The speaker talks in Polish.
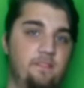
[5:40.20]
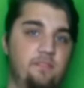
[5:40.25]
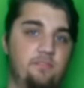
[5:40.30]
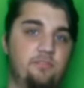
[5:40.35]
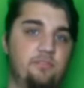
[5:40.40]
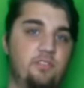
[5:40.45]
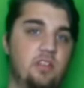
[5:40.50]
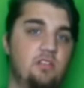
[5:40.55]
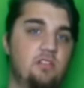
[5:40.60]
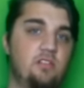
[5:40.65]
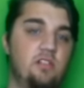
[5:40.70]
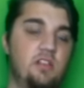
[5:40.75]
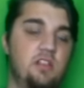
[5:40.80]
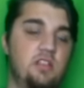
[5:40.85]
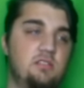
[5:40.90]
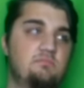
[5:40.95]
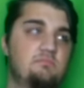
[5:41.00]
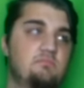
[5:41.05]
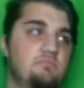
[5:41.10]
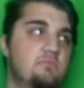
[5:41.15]
w
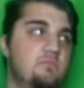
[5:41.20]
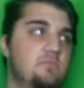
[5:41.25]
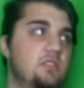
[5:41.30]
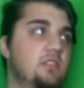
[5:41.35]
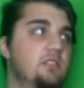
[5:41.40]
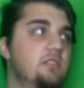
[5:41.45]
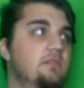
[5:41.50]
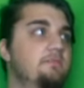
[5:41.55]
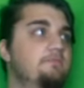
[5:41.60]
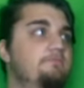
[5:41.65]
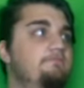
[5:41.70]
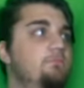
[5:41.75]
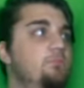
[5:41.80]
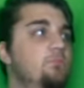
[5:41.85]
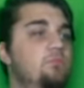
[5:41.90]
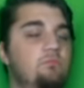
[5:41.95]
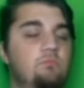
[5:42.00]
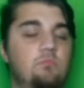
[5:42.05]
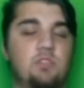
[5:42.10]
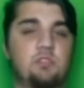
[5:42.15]
teorii
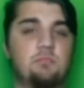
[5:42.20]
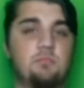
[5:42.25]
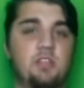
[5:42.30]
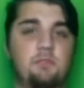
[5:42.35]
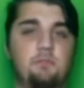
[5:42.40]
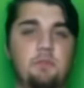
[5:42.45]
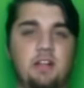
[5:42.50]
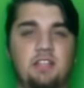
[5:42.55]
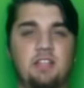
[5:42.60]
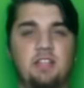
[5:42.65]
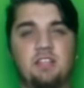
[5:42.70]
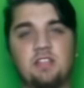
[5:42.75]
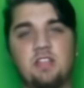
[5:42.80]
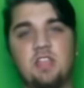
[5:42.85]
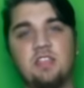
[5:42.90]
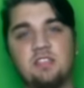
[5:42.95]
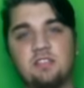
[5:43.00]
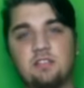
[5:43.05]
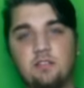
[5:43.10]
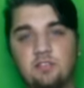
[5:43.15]
może być
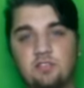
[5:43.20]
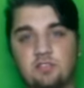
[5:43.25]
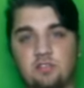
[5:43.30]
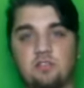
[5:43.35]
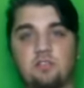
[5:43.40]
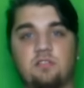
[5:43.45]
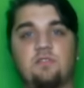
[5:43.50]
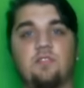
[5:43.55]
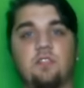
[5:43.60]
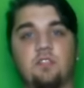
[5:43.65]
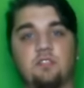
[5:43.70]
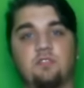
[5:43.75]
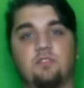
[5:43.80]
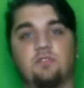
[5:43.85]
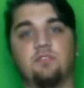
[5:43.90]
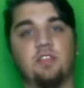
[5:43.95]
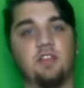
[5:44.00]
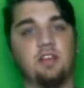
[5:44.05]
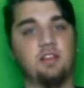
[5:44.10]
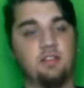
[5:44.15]
praktycznie nieskończoność
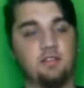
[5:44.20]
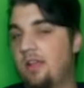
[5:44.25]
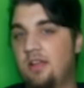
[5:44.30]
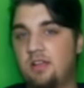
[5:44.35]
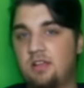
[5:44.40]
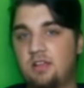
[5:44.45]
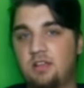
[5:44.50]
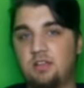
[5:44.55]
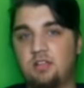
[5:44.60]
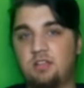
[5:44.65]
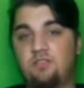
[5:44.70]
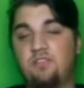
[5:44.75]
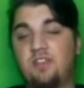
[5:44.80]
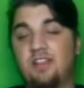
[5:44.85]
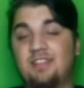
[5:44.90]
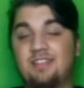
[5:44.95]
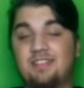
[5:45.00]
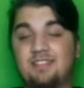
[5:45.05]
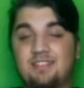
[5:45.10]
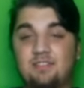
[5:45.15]
wątków, tak?
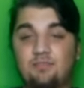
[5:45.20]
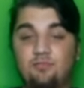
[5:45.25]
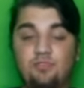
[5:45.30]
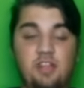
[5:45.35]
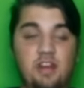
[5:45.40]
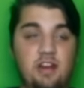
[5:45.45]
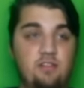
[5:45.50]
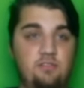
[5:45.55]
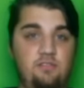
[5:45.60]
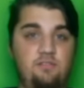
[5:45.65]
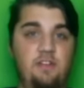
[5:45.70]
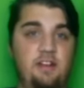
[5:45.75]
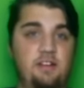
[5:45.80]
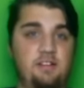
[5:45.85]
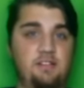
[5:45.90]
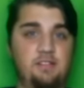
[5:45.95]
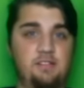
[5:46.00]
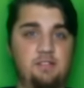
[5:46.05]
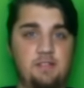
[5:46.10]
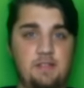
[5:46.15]
Świat jest ultra
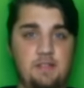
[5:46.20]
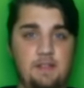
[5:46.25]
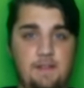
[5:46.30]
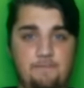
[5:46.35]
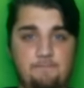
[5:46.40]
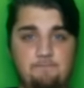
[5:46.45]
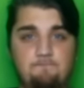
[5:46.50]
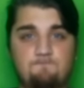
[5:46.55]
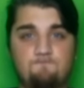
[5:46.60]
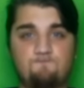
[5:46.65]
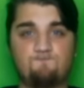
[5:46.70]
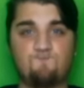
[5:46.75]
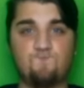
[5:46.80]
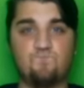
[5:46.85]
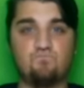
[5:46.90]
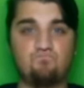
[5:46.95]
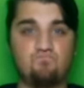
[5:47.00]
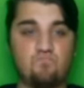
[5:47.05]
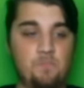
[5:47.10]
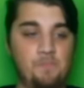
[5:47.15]
otwarty.
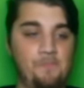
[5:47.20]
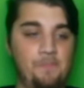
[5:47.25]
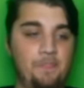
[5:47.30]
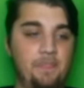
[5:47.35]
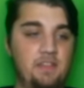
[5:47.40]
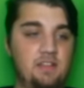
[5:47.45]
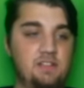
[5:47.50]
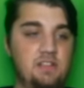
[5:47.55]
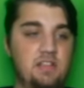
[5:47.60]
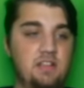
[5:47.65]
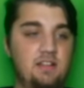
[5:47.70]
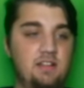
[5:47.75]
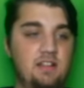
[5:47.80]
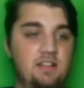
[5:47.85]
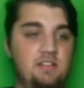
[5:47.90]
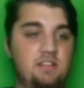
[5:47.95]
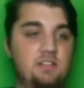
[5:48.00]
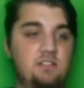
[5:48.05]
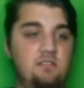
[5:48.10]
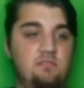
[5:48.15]
Jeżeli
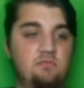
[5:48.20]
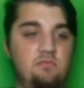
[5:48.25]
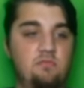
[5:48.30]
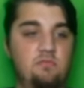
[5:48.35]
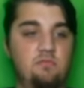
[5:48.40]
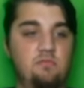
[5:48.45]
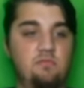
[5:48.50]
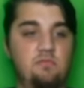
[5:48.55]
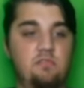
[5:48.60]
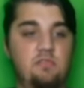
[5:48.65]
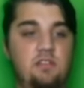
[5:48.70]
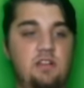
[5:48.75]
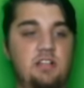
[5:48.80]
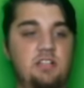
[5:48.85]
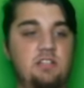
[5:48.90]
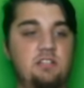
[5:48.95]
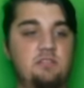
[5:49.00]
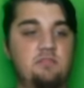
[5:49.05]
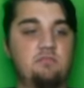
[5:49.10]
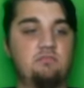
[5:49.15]
gracz,
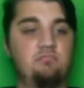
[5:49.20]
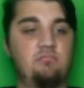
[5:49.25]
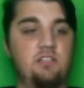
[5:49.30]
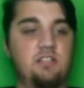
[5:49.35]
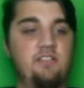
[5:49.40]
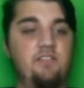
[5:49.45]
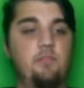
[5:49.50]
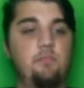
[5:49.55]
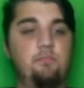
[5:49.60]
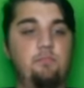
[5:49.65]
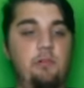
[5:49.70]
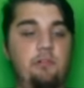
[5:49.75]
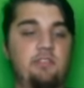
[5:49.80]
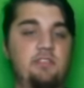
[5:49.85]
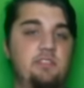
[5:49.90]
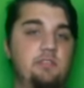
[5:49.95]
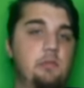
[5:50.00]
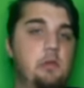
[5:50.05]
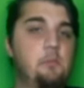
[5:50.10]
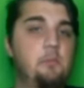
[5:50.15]
gracz, nie wiem, po,
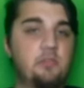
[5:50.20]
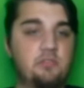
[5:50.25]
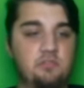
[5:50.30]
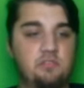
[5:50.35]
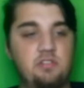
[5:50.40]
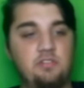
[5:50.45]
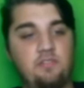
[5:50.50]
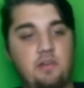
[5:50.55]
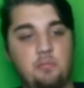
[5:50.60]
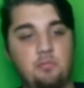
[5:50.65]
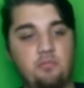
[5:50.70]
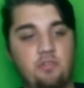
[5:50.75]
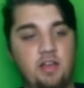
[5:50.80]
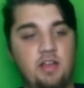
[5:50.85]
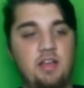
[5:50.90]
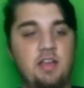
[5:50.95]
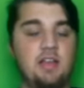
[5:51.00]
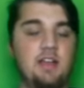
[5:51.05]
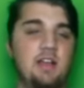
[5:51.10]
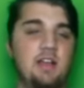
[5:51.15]
sobie porzuci fabułę,